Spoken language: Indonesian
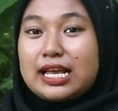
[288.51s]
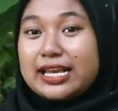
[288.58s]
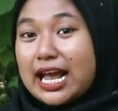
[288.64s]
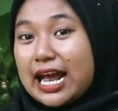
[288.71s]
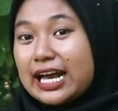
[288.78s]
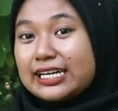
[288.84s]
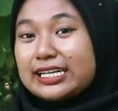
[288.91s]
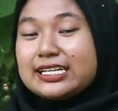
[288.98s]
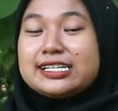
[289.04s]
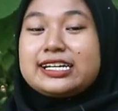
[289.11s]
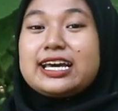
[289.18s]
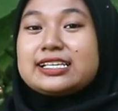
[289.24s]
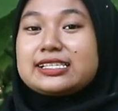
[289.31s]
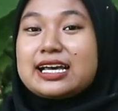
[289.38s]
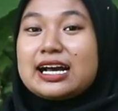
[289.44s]
yang ada di
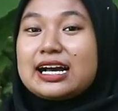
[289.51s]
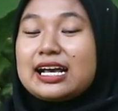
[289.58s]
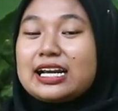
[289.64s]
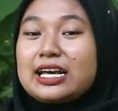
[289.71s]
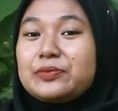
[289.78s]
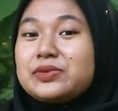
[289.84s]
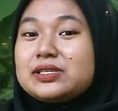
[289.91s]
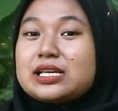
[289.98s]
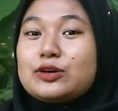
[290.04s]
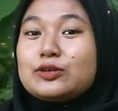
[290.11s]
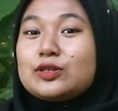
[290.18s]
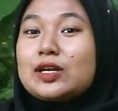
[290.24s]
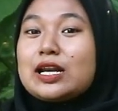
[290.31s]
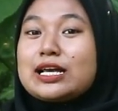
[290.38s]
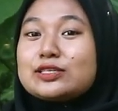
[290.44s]
GSA kalian bisa
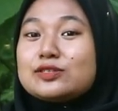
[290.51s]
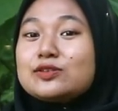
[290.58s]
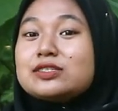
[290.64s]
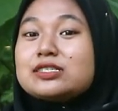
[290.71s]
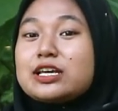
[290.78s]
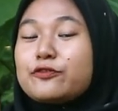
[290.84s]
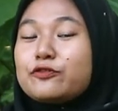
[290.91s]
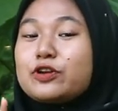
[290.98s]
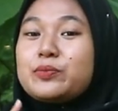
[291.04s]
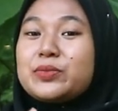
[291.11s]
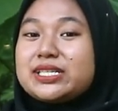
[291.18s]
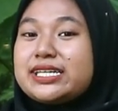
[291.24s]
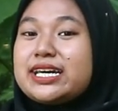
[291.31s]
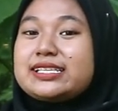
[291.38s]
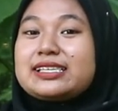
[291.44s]
untuk langsung save
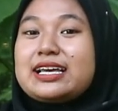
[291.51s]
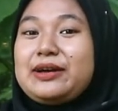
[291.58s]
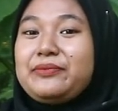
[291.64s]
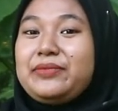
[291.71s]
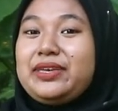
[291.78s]
nomor GSA